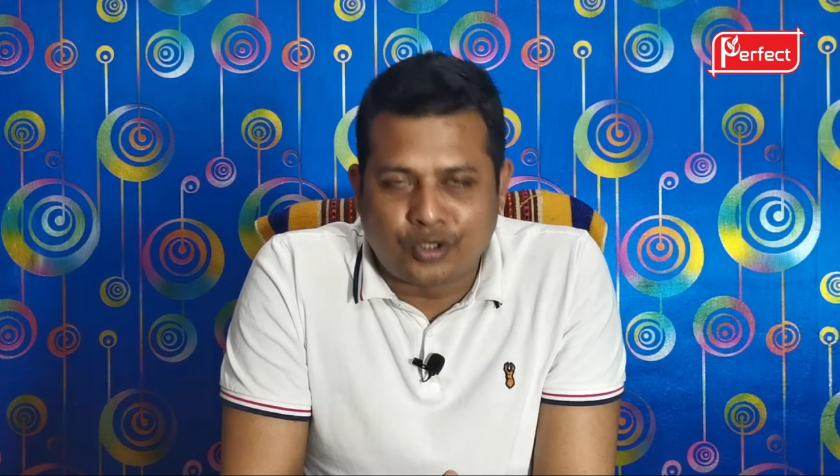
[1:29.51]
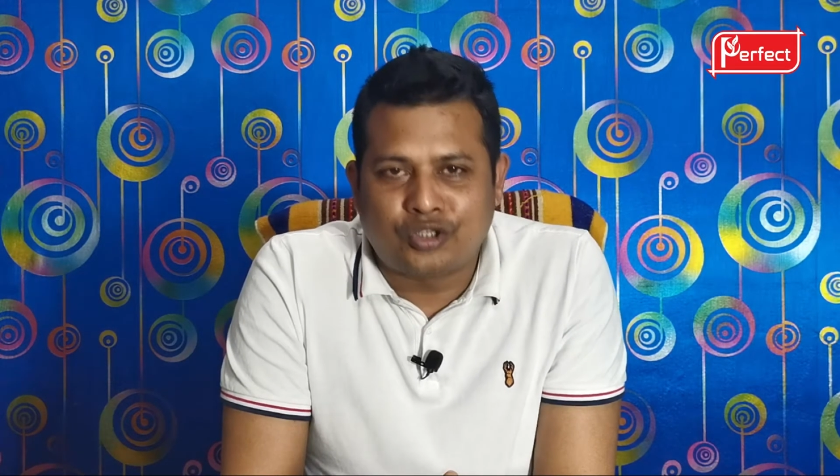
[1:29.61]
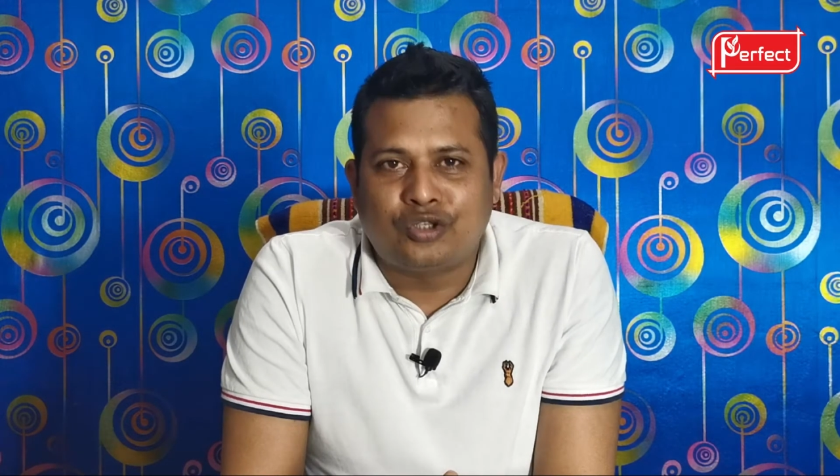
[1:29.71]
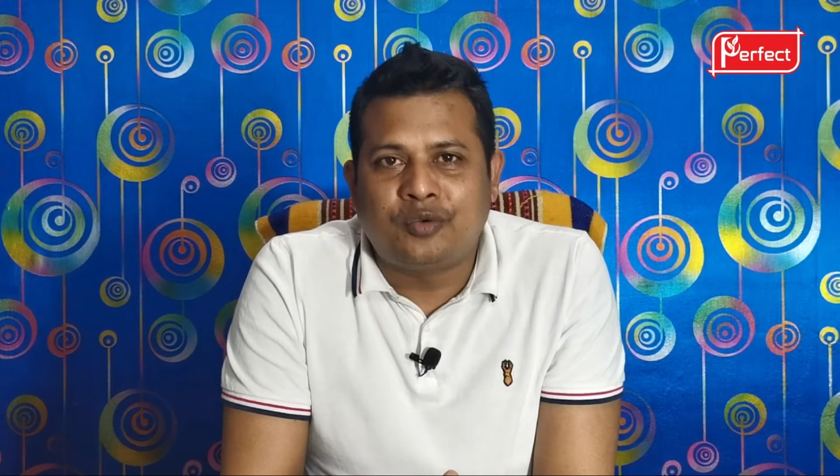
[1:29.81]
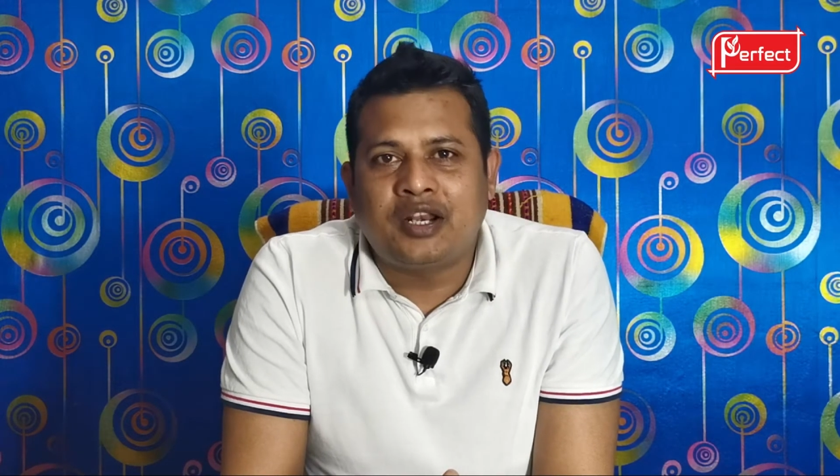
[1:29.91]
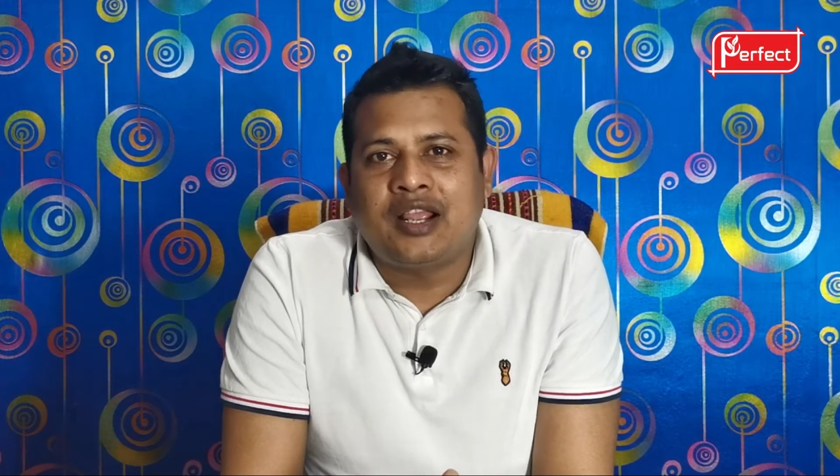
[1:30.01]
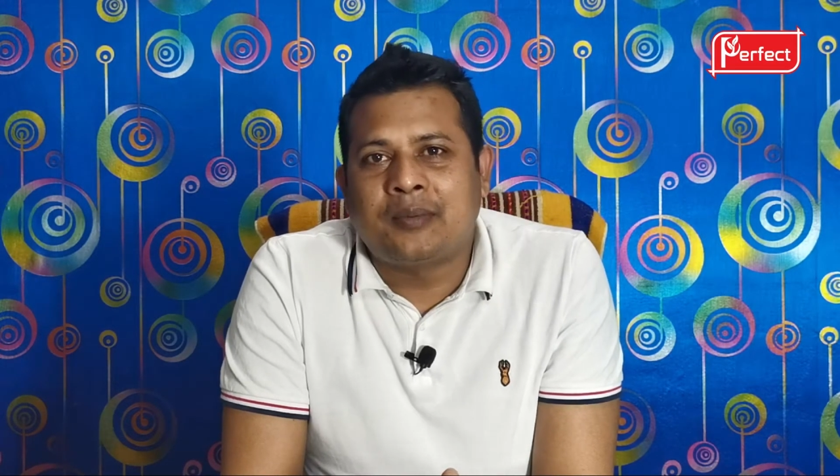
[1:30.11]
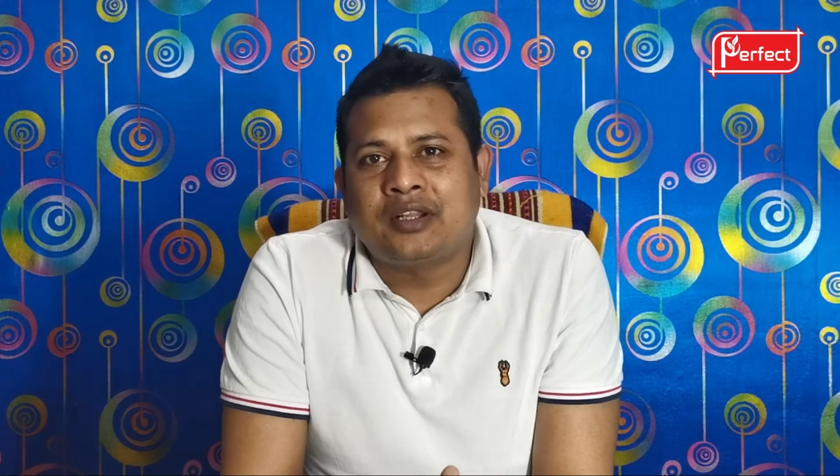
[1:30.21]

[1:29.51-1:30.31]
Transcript: বর্তমানে